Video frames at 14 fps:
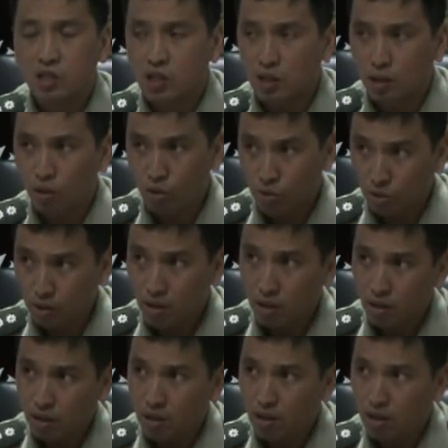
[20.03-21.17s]
Yan ang gusto ng
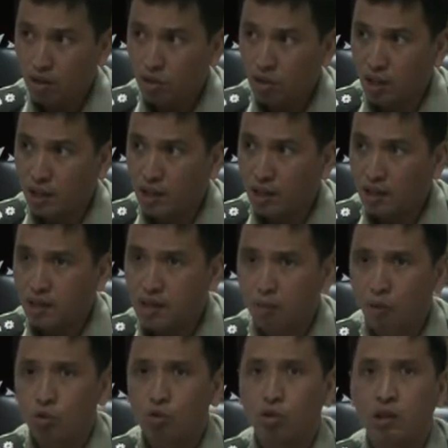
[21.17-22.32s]
uh, China kasi
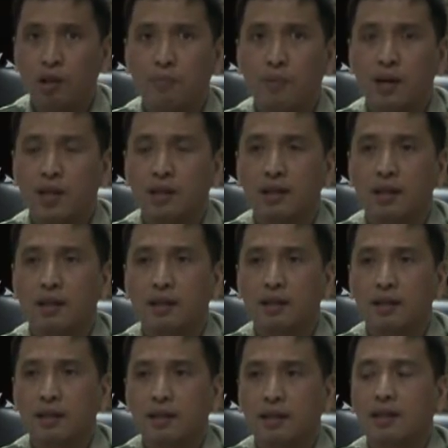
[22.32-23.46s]
gusto nilang pakita
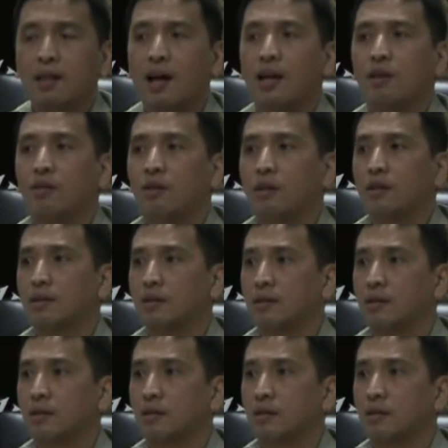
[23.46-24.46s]
na tayo ang